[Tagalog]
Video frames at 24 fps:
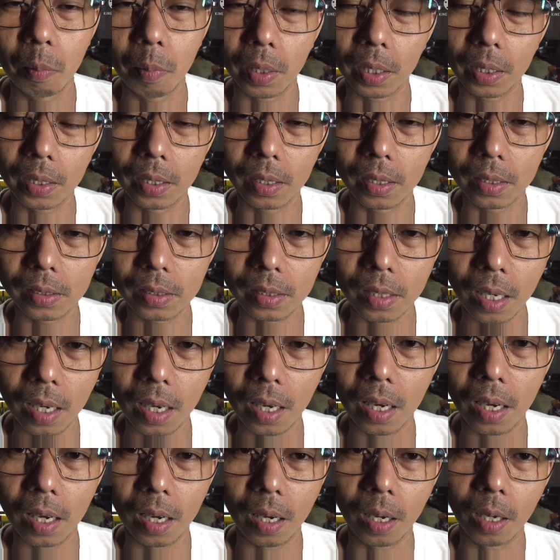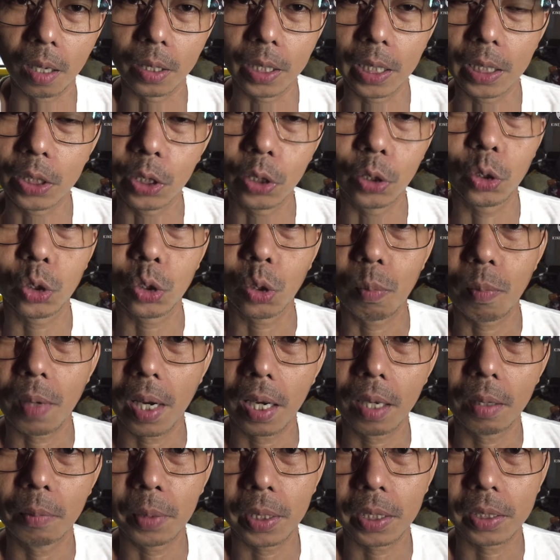pag uh, gising yung
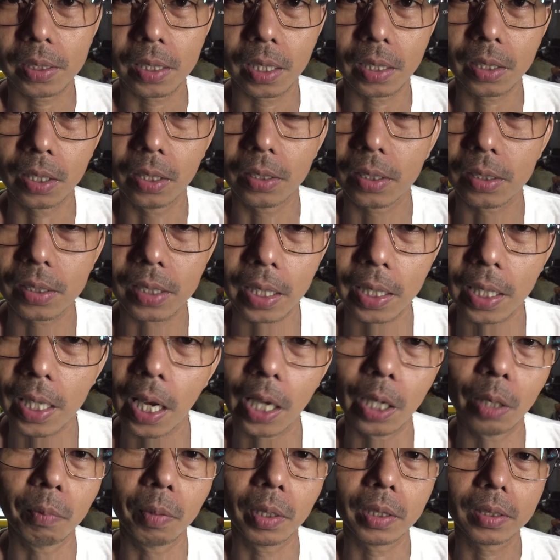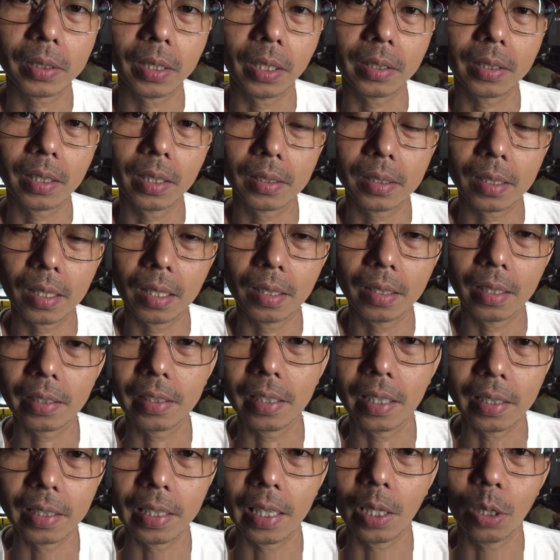sumaga, mag-start kayo sa sasakyan, ayaw mag-start kasi
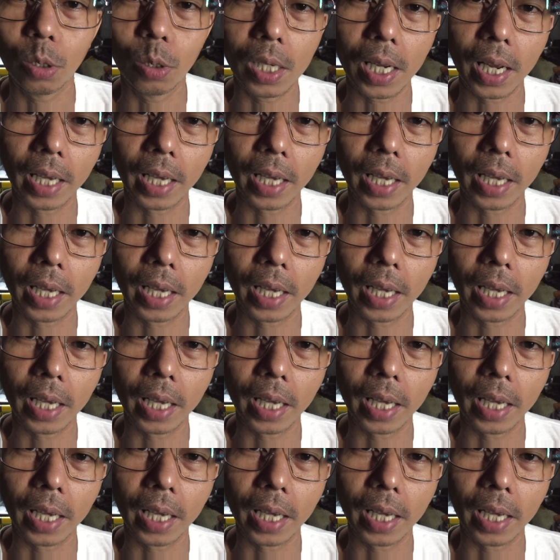nagyeyelo